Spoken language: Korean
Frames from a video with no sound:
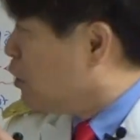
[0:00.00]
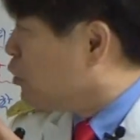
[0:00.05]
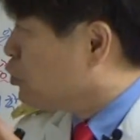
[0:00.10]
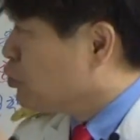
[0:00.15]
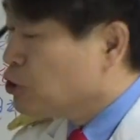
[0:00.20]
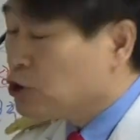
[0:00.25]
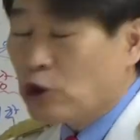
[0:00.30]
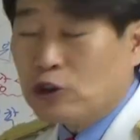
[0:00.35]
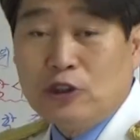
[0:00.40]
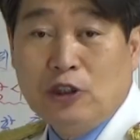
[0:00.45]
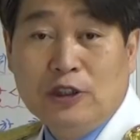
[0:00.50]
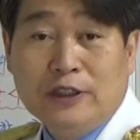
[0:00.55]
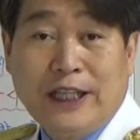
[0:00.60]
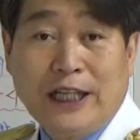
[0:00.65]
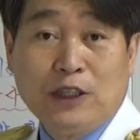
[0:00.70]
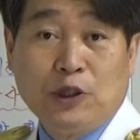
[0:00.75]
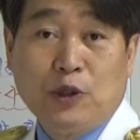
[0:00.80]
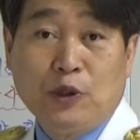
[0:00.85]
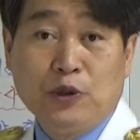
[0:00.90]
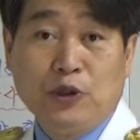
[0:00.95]
윤석열
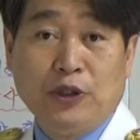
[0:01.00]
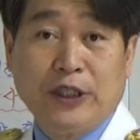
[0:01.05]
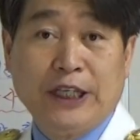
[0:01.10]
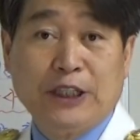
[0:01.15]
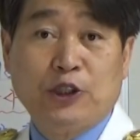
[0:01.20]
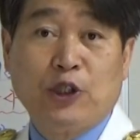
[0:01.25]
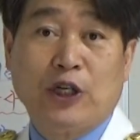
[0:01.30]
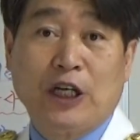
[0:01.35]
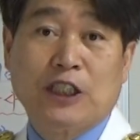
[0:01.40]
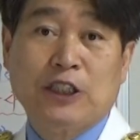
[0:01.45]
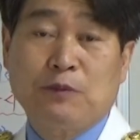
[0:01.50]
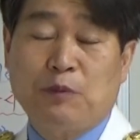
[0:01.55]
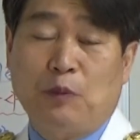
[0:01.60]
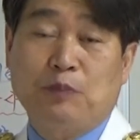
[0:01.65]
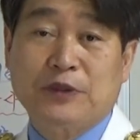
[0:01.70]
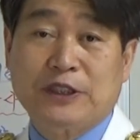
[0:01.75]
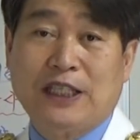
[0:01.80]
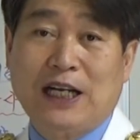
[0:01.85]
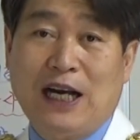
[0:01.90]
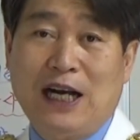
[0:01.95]
대통령의 철학이
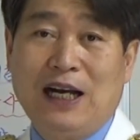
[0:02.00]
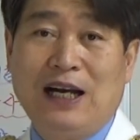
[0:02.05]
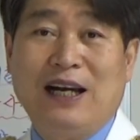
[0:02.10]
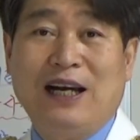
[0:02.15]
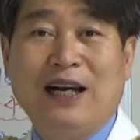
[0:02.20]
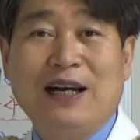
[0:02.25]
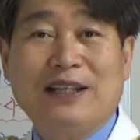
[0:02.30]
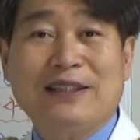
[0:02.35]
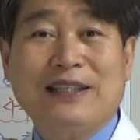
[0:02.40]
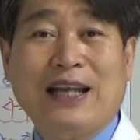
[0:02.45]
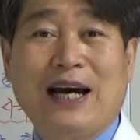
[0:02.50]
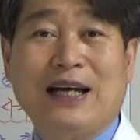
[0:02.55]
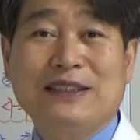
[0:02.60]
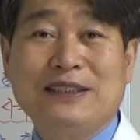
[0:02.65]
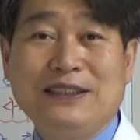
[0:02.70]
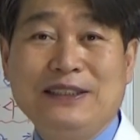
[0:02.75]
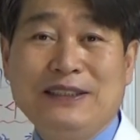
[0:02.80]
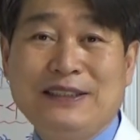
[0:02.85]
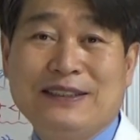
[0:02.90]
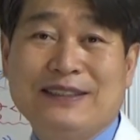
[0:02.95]
뭡니까?
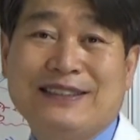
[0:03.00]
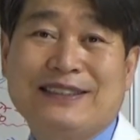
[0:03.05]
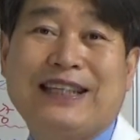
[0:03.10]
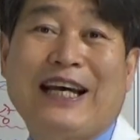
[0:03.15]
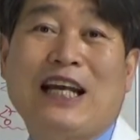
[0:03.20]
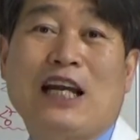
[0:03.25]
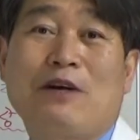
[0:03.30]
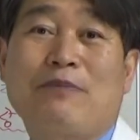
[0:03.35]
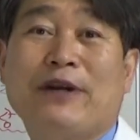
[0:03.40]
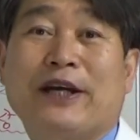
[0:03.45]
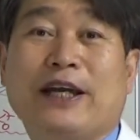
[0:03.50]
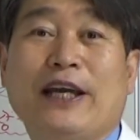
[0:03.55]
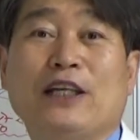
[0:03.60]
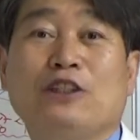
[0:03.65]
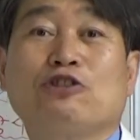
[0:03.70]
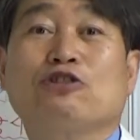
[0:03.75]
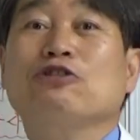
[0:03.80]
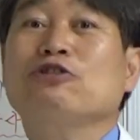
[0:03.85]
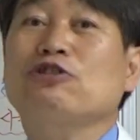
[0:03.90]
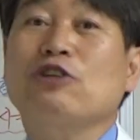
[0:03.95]
나는
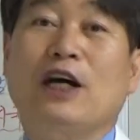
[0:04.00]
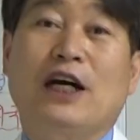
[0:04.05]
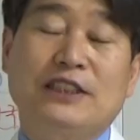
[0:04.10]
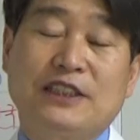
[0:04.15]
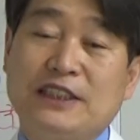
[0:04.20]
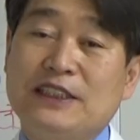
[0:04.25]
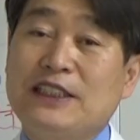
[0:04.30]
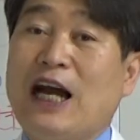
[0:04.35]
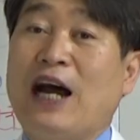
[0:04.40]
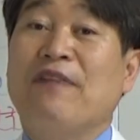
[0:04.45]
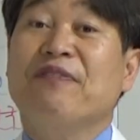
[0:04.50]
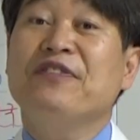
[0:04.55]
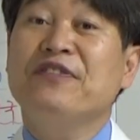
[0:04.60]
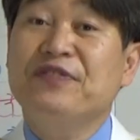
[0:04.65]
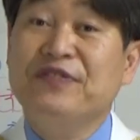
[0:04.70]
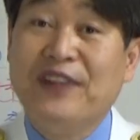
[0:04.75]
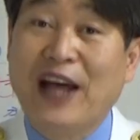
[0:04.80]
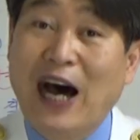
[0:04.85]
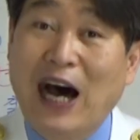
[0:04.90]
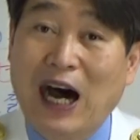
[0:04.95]
사람에게 충성하지
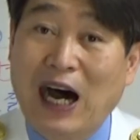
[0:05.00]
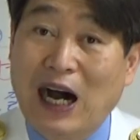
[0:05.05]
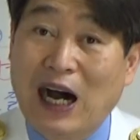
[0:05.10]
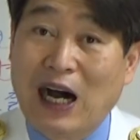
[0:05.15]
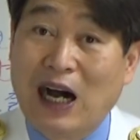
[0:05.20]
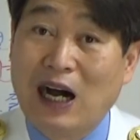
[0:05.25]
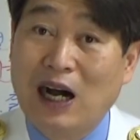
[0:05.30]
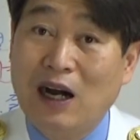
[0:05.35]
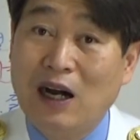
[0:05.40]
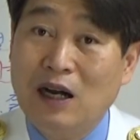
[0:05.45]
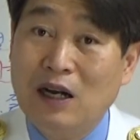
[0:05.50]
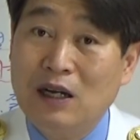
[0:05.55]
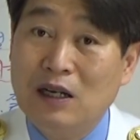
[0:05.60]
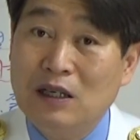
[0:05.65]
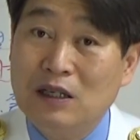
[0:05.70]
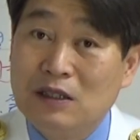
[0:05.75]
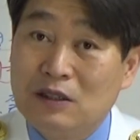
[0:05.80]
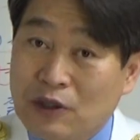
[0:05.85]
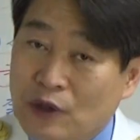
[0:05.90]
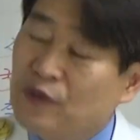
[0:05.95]
않는다.
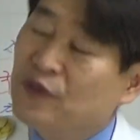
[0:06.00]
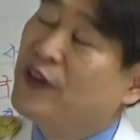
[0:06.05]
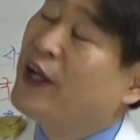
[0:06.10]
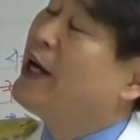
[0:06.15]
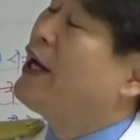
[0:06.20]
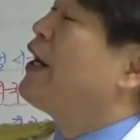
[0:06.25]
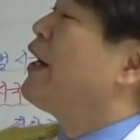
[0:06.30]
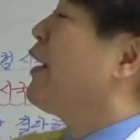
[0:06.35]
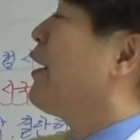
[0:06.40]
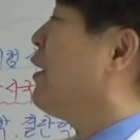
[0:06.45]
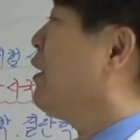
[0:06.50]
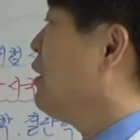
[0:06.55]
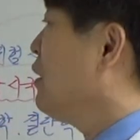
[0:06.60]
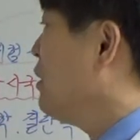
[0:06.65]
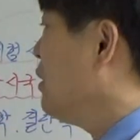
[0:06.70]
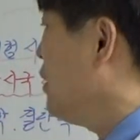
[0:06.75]
그런데